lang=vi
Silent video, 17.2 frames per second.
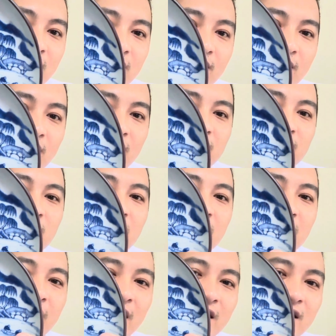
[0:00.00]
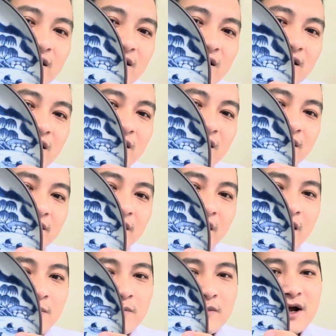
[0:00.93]
nói mà để ờ,
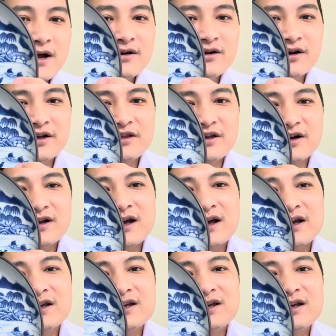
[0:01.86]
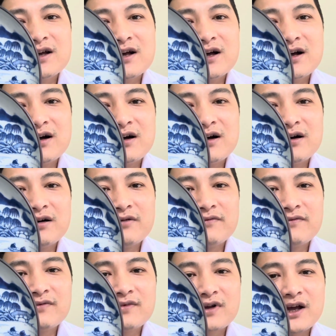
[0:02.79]
tìm ra được những cái ờ,
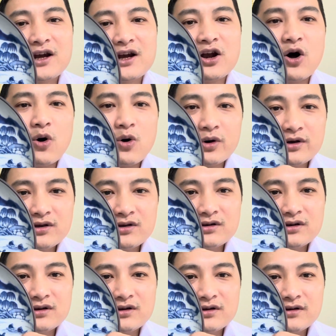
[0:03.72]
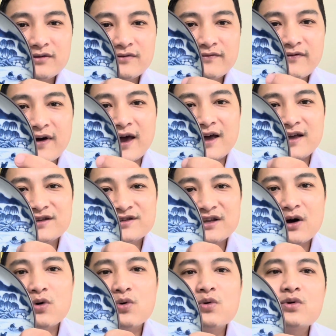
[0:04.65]
cái lỗi vẽ
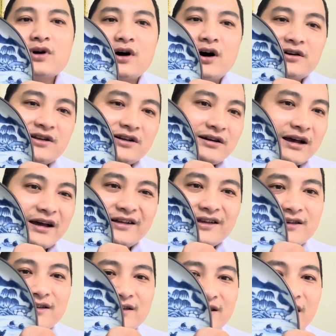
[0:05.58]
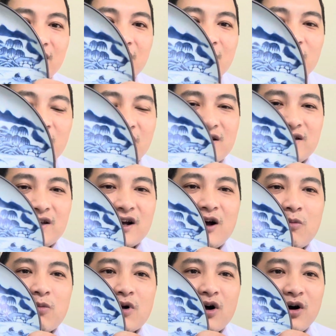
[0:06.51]
xấu ở trên này thì chắc em nghĩ chắc
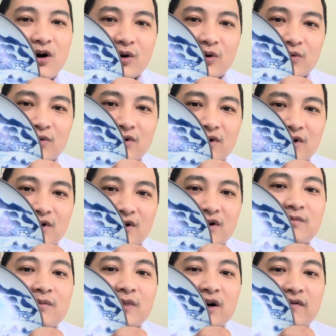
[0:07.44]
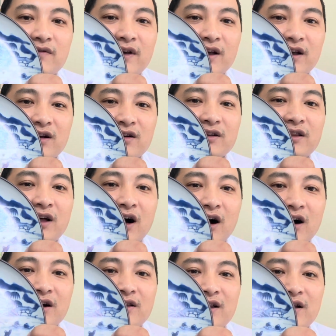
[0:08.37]
không có luôn bởi vì cái người
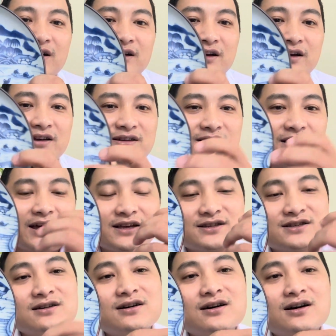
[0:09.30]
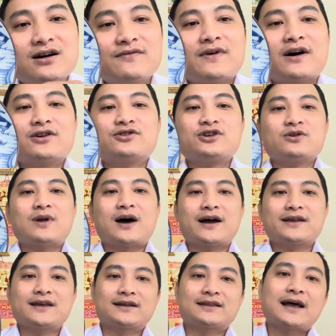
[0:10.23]
thợ người ta ngày ngày xưa vào triều
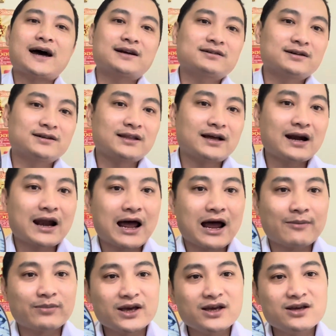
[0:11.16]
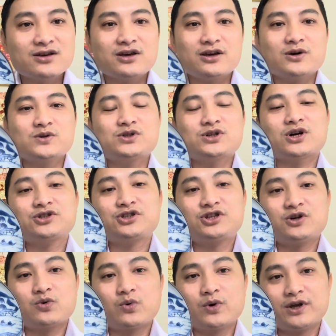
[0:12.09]
đại nhà thanh người ta làm ký kiểu cho
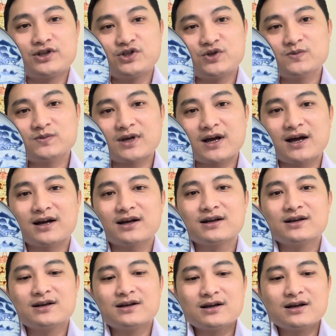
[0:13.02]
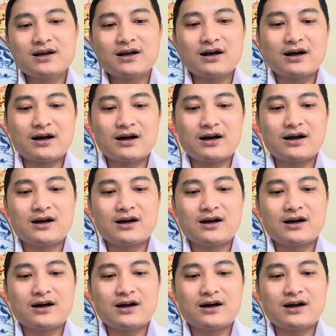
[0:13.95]
triều nguyễn chúng ta à,